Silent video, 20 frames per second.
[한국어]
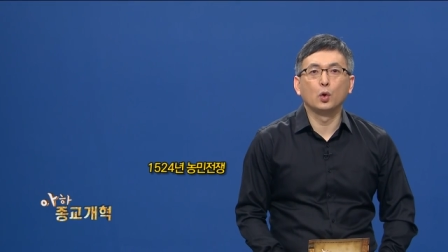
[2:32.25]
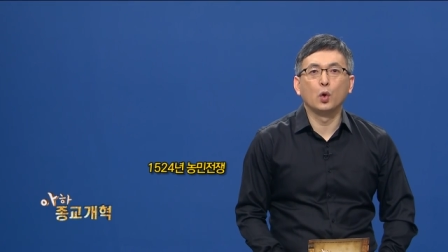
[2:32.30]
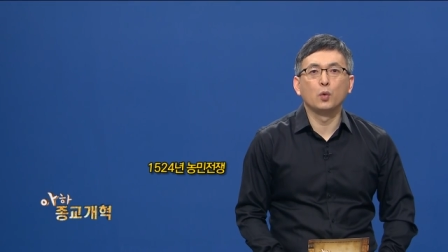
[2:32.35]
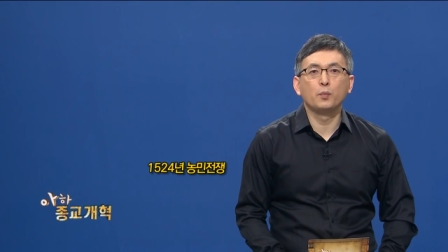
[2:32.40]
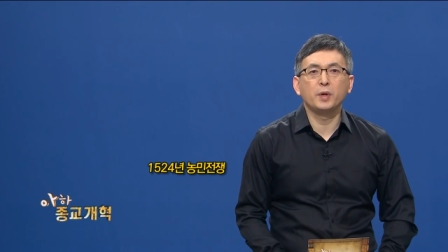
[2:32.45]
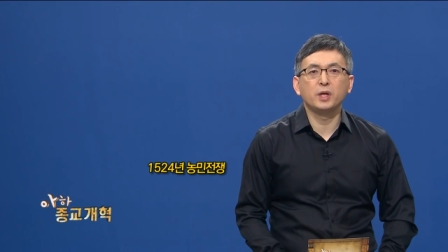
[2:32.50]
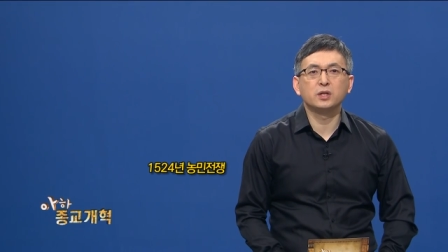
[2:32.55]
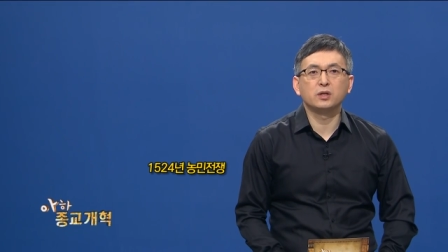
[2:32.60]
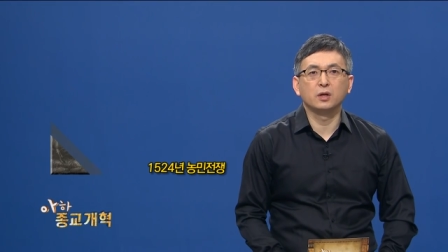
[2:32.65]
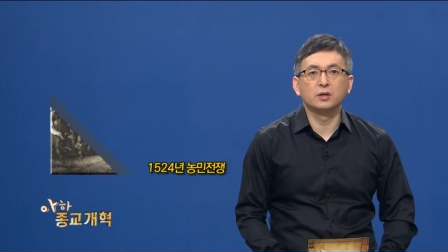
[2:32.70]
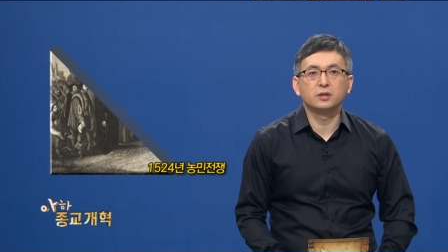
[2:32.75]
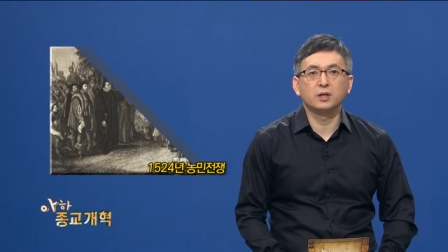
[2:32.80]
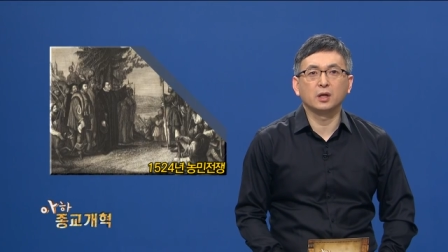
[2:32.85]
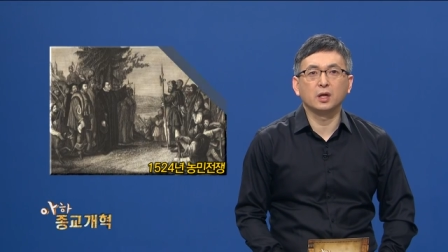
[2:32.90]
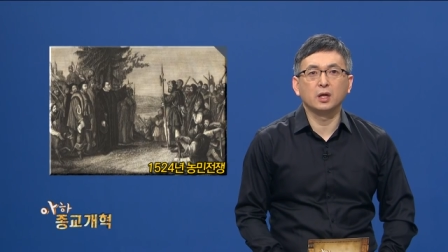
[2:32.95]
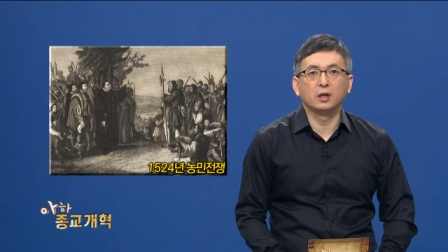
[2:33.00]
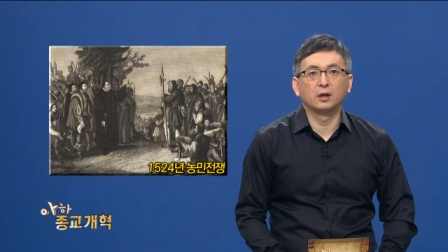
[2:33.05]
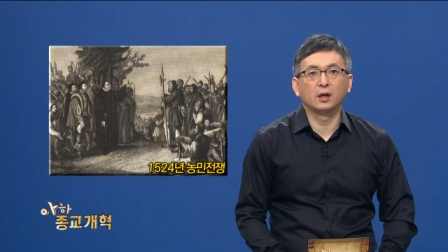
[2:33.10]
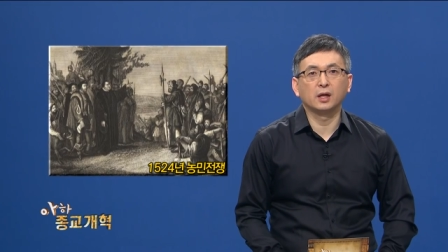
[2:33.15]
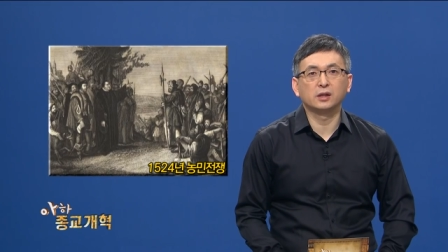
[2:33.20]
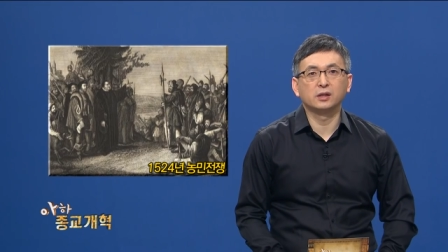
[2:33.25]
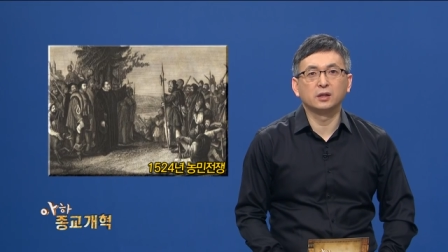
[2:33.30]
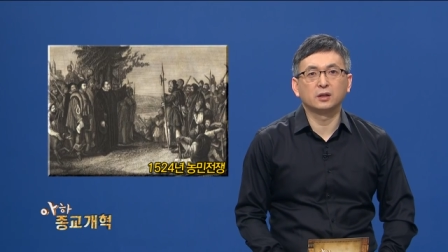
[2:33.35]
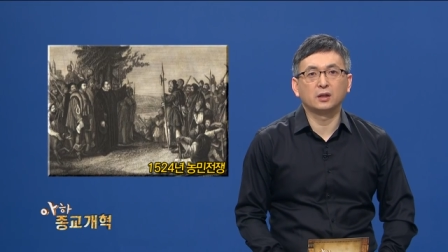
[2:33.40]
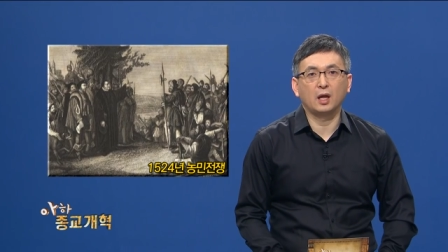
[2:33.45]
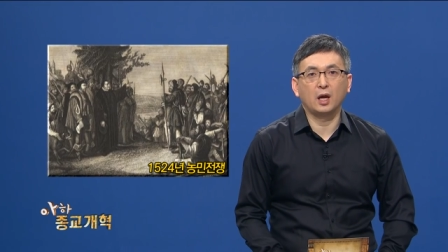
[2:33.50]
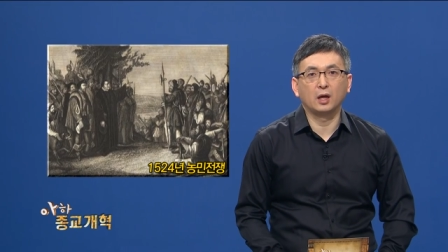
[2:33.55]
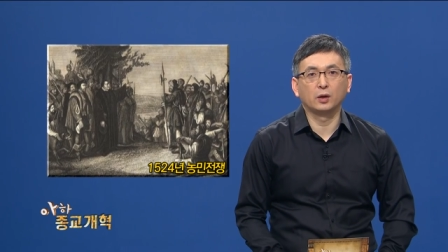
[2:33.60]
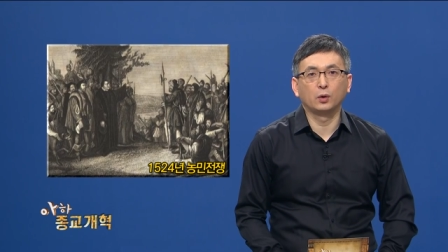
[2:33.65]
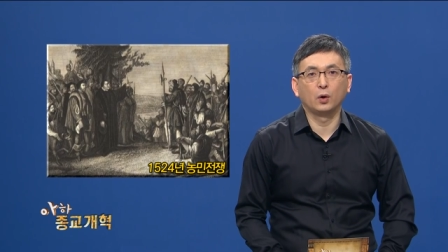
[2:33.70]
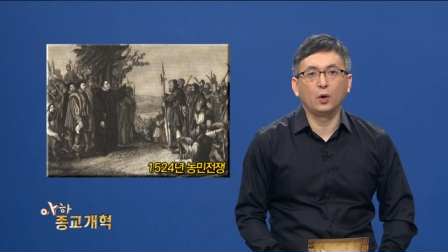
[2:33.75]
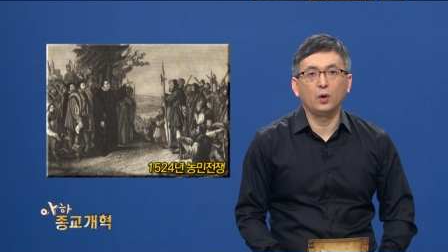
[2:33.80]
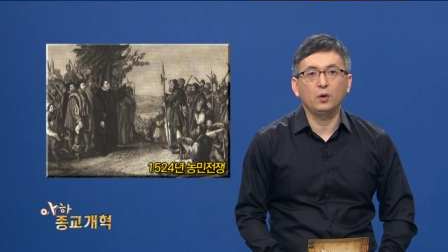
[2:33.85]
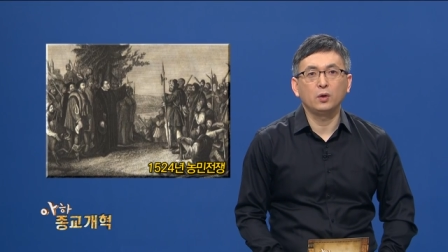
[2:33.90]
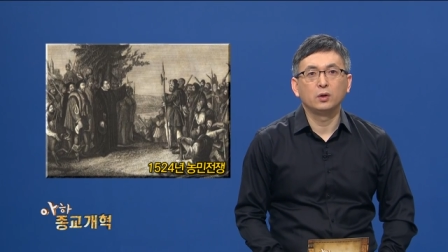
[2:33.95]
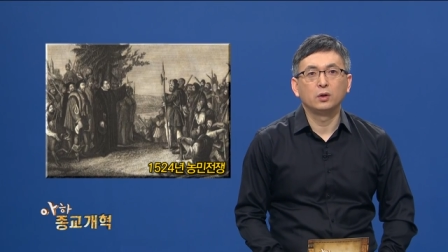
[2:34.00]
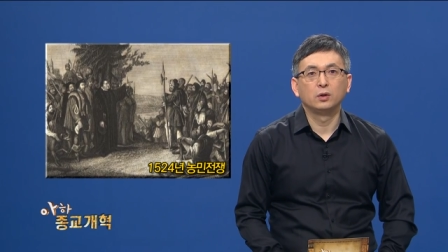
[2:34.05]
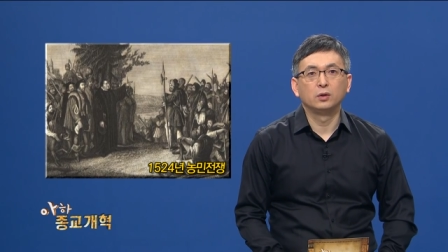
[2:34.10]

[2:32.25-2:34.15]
농민 전쟁이 일어났을 때에도